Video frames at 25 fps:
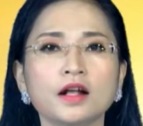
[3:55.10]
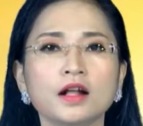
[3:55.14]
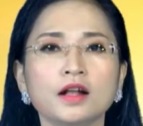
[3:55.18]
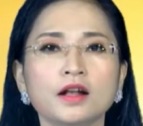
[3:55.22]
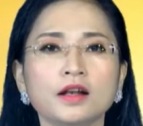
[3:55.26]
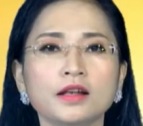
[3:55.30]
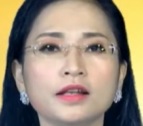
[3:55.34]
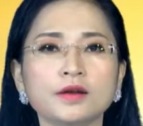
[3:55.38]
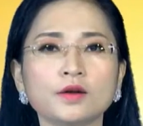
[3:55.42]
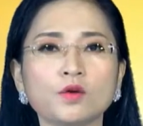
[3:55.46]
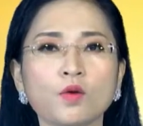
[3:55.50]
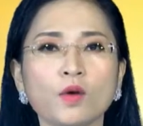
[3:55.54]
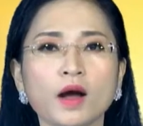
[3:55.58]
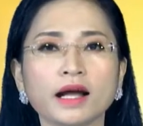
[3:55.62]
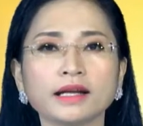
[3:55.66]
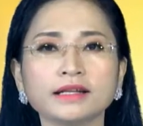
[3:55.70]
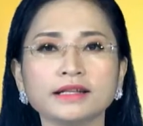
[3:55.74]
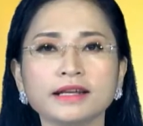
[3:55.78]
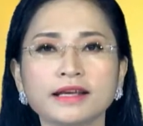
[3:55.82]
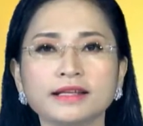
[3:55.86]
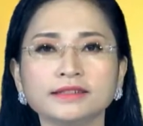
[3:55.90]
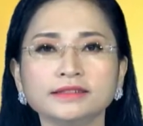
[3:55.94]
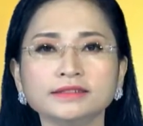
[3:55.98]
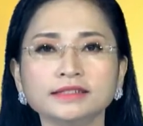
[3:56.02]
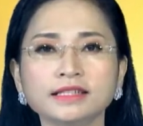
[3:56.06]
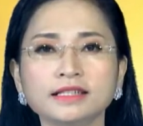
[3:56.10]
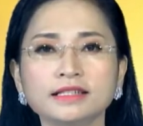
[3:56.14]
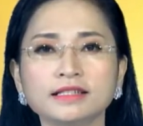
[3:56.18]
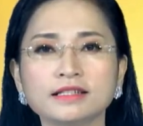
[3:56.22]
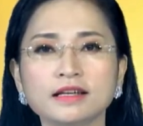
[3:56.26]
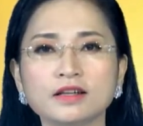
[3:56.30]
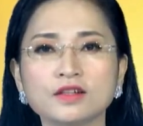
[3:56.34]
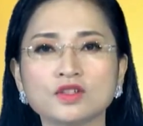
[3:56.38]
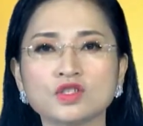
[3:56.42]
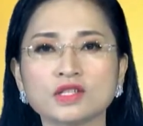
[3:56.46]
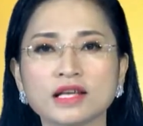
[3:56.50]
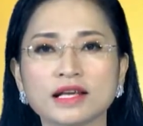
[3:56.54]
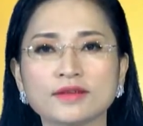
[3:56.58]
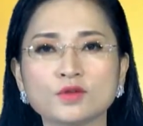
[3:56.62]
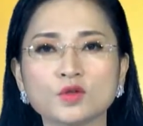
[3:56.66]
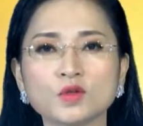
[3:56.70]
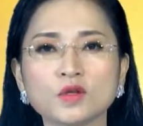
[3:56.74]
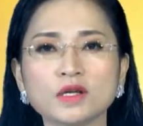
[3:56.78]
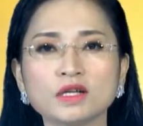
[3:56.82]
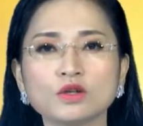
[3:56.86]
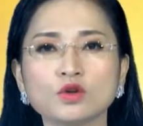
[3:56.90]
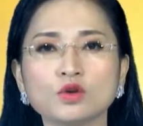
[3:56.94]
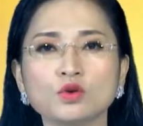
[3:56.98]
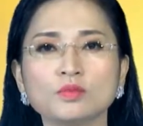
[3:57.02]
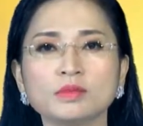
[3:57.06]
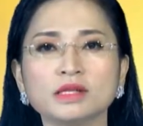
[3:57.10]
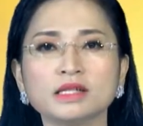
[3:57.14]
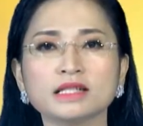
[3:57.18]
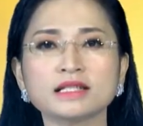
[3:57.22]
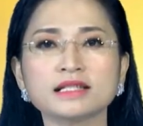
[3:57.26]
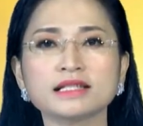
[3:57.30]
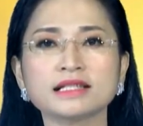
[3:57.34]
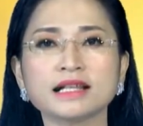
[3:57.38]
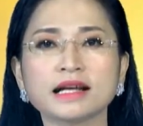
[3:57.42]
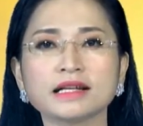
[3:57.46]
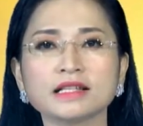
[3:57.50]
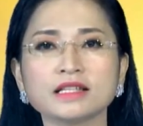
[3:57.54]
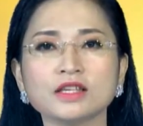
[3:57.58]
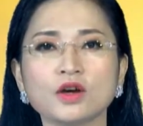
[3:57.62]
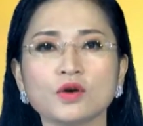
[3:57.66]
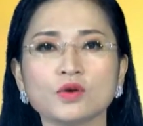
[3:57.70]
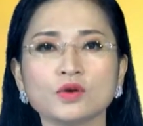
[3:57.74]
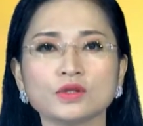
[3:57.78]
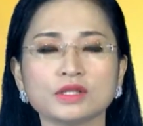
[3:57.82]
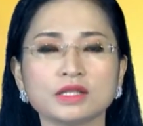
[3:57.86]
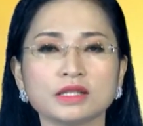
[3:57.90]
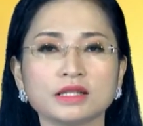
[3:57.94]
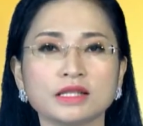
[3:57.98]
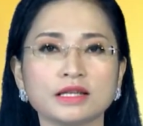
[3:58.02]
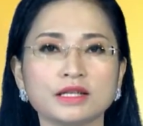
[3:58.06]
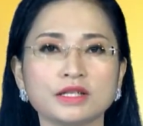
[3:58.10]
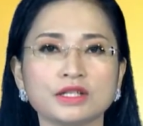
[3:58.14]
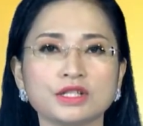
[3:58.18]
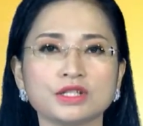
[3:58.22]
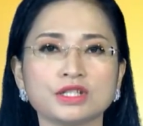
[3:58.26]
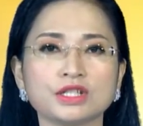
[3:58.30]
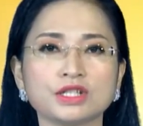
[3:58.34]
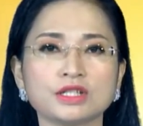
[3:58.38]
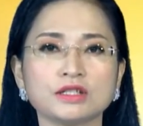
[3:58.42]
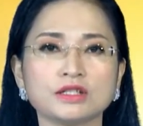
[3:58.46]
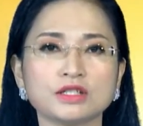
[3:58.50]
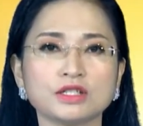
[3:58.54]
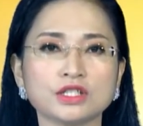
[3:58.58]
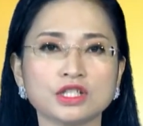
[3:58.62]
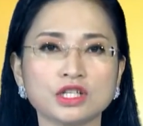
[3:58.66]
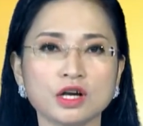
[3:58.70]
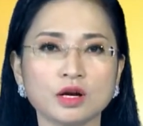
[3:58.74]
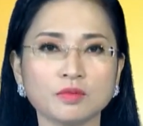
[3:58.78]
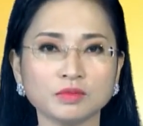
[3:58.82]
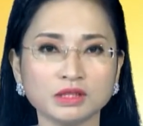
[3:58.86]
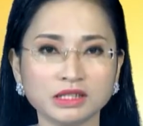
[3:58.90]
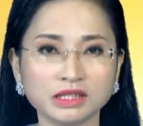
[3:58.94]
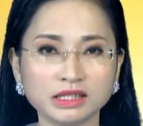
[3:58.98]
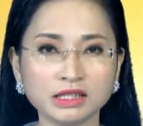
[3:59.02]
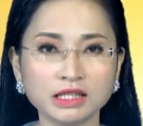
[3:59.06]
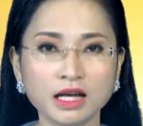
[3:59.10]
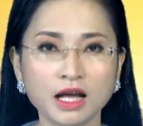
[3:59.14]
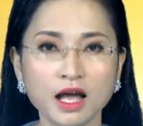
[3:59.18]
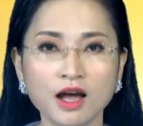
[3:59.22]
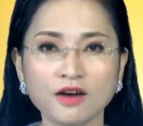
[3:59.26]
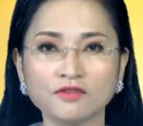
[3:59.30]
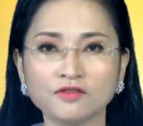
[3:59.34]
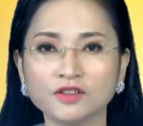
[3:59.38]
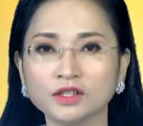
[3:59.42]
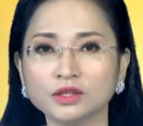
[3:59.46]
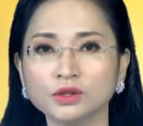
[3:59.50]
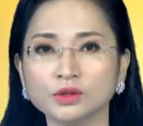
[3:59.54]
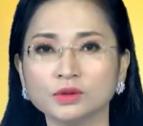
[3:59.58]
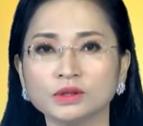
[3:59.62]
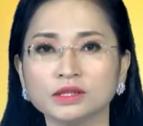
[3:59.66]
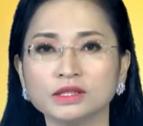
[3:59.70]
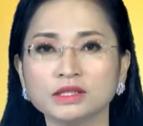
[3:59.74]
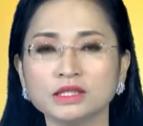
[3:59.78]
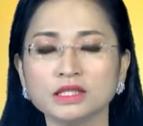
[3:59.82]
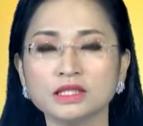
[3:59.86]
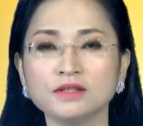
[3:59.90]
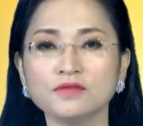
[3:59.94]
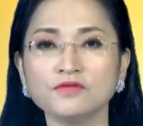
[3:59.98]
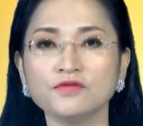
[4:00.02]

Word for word: Liên quan đến tình hình sản xuất cung ứng xăng dầu cho thị trường trong nước, Phó Thủ tướng Chính